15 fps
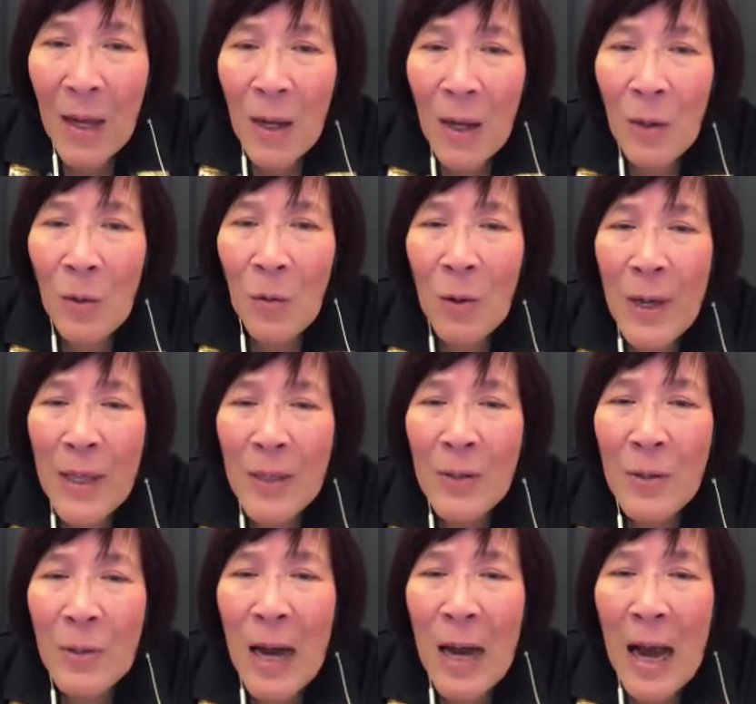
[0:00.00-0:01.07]
Louis
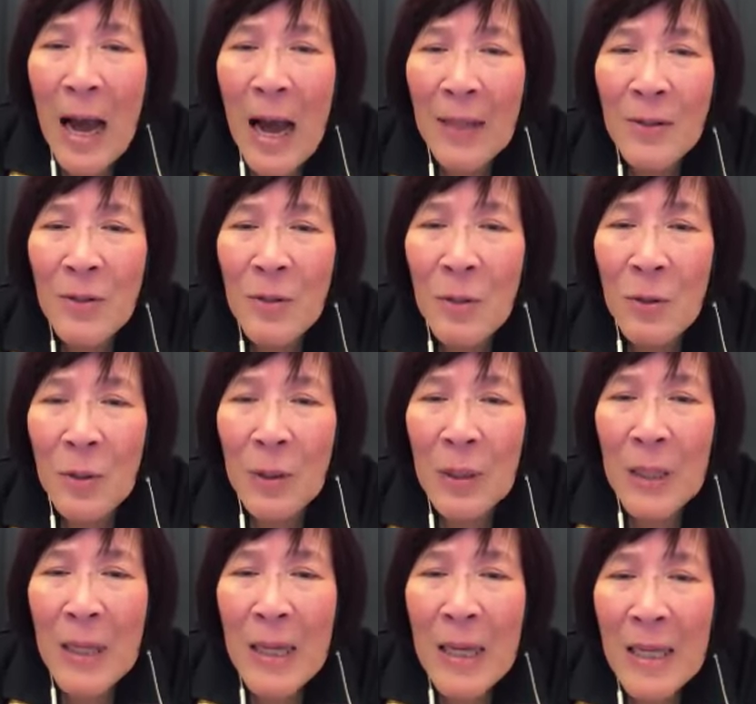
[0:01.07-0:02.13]
juga hancur
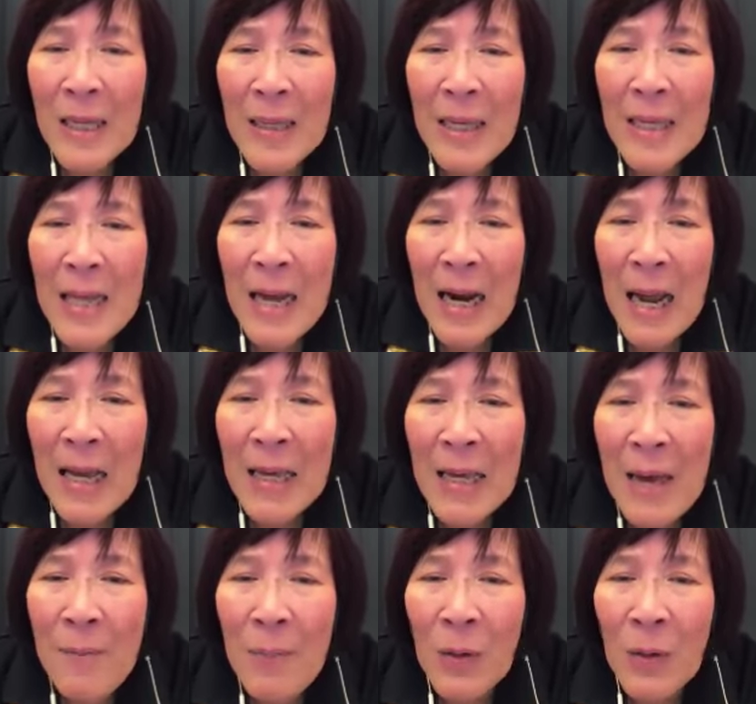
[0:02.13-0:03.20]
tidak
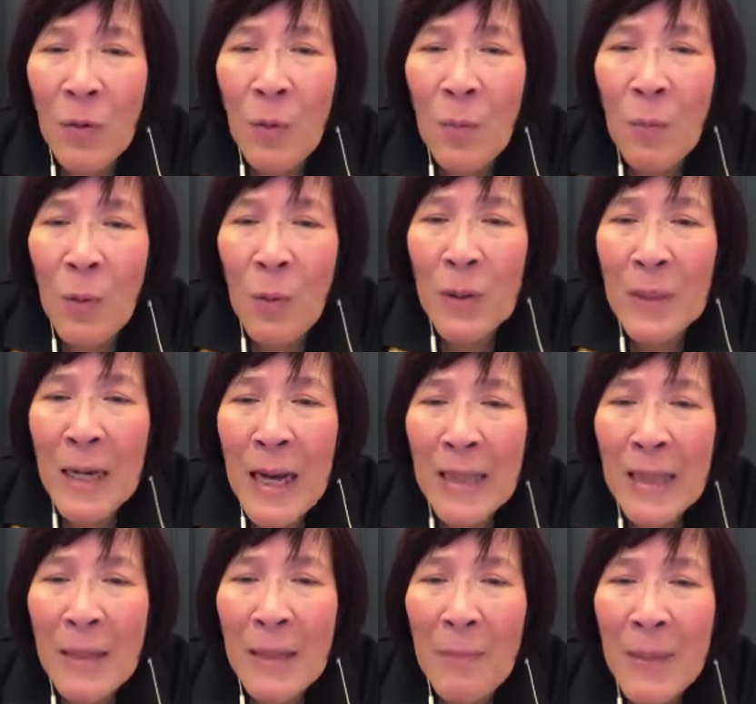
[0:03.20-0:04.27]
lagi berkumpul dengan
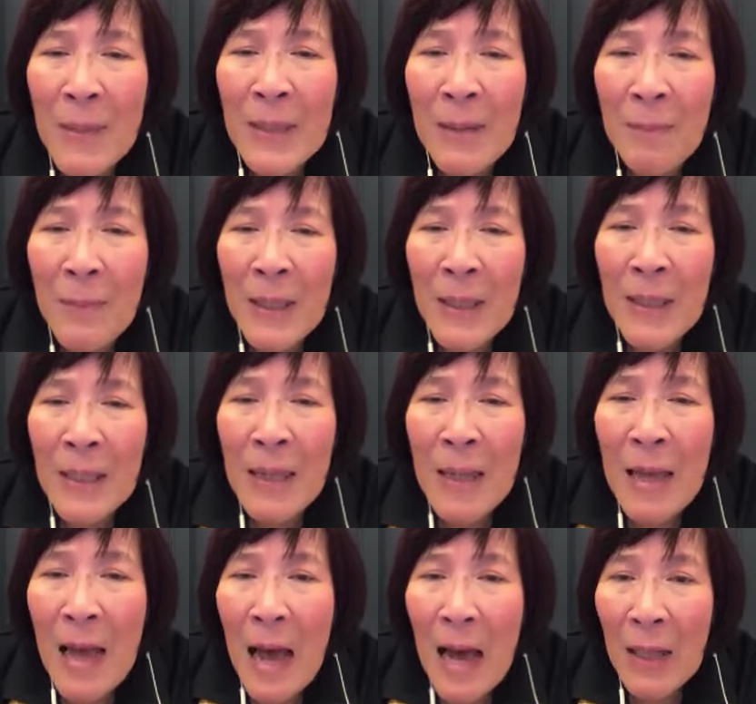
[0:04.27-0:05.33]
teman-teman
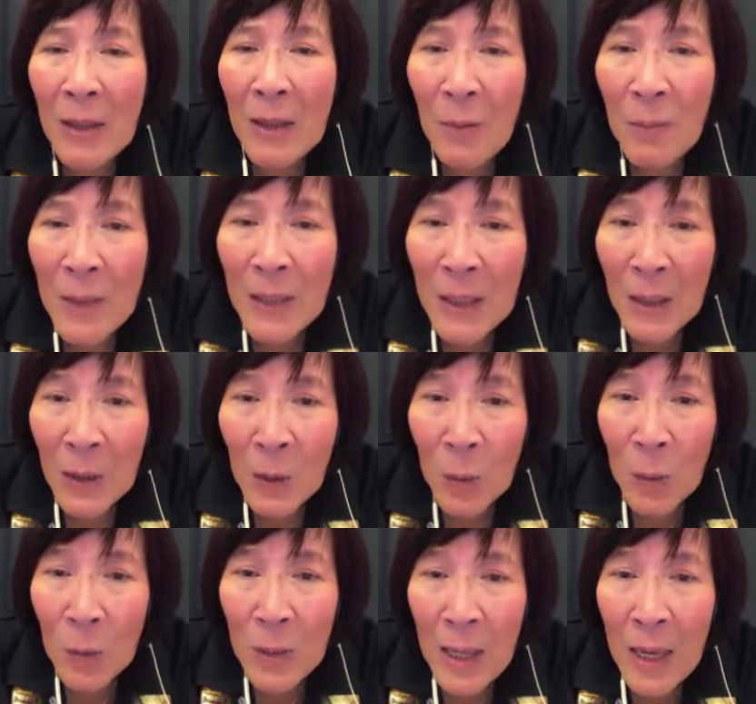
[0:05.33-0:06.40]
atau
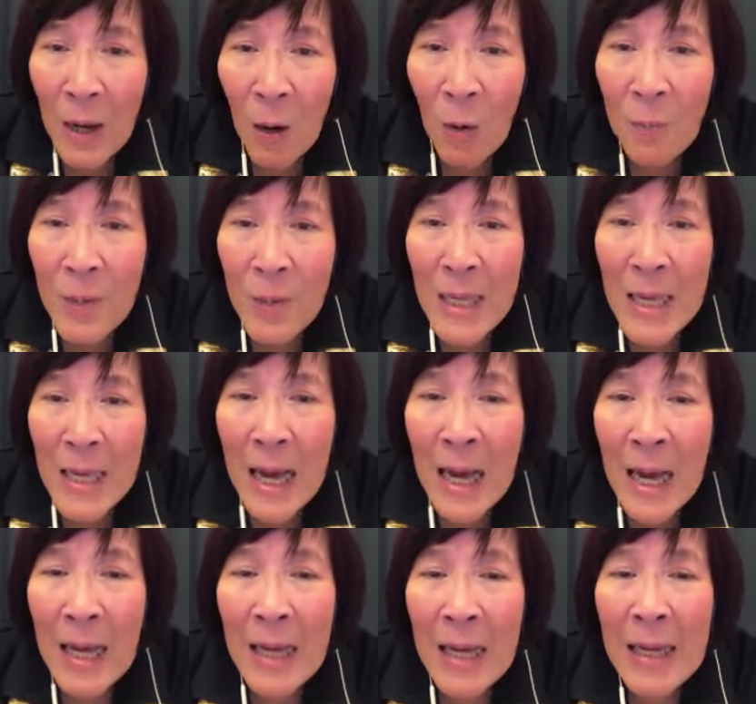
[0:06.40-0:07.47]
menekuni
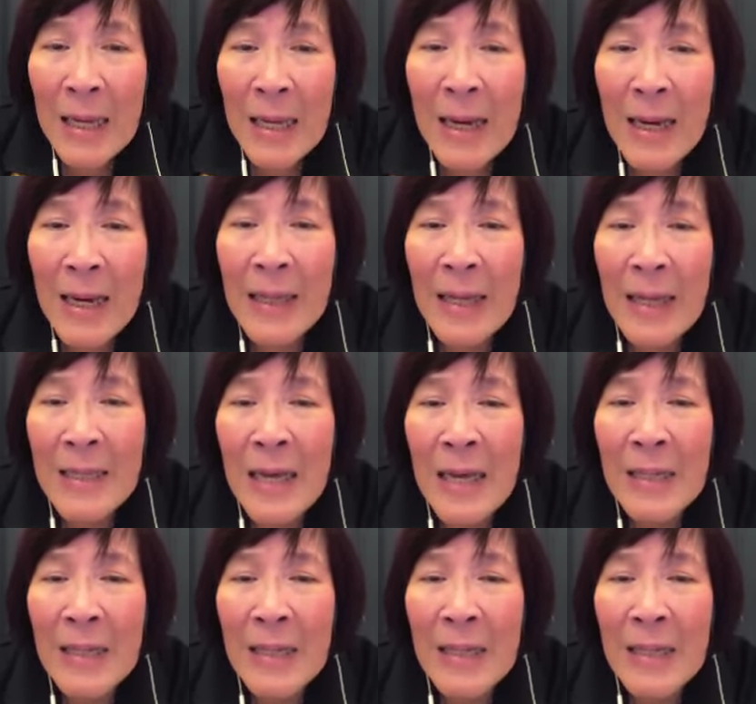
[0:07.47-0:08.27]
hobinya karena dia